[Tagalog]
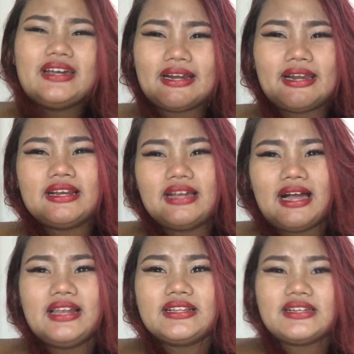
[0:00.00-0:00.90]

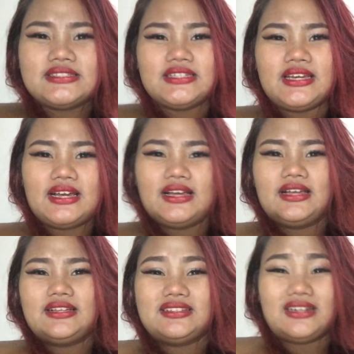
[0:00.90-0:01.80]
garalgal kasi
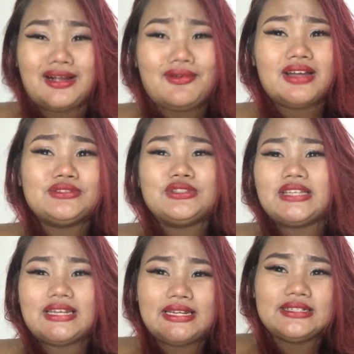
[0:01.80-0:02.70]
nga gawa dun
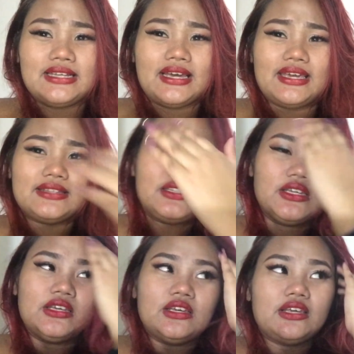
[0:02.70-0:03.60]
kanina. And,
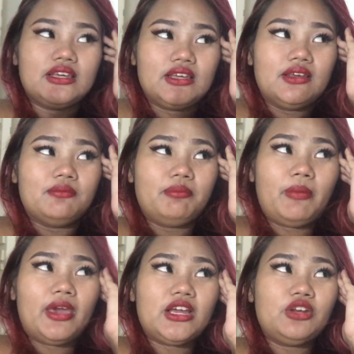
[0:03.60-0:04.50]

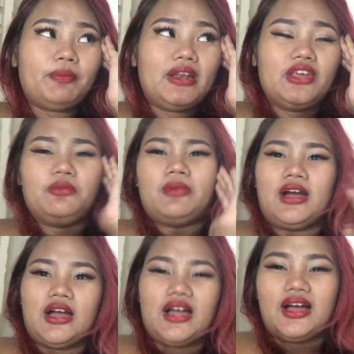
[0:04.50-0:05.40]
may ano pala yung
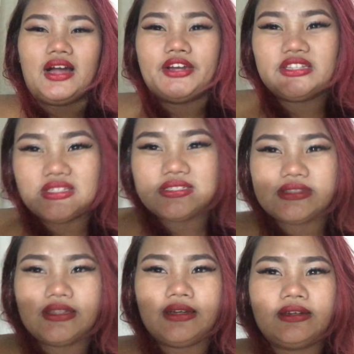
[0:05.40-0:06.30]
mga uh,
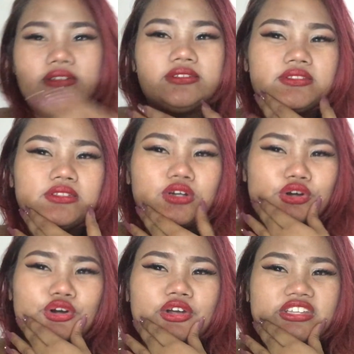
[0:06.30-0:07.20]
artist ng
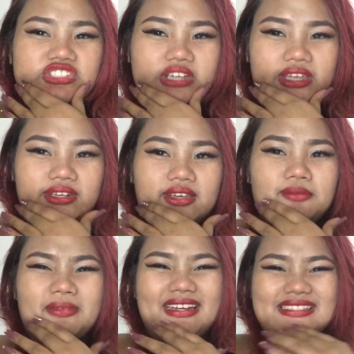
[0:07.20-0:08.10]
Hong Kong and China
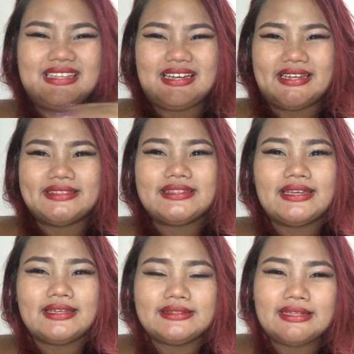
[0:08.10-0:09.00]
yung mga sikat
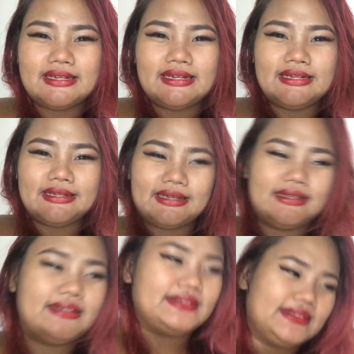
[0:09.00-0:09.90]
and kanina.